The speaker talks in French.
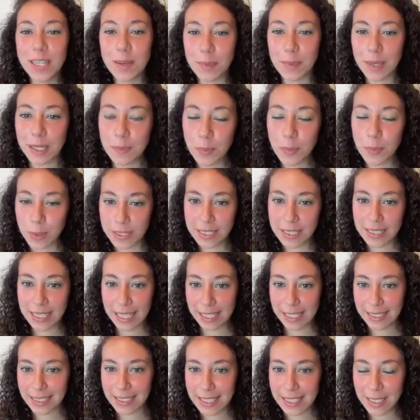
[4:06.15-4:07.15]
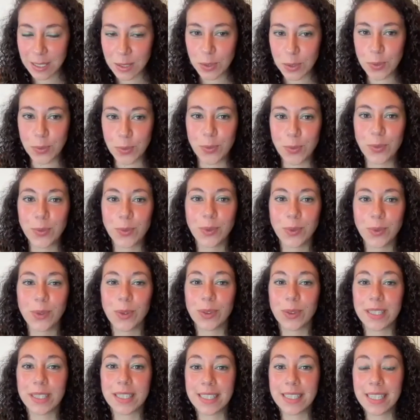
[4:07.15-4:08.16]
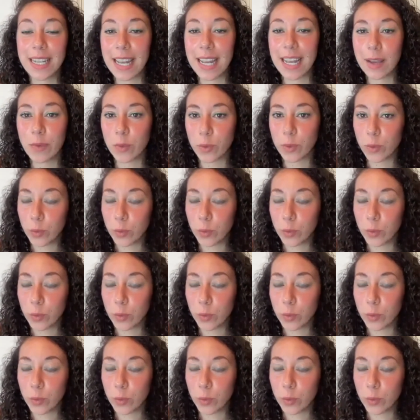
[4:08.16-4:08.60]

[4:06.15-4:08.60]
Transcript: j'aimerais te poser certaines questions que des élèves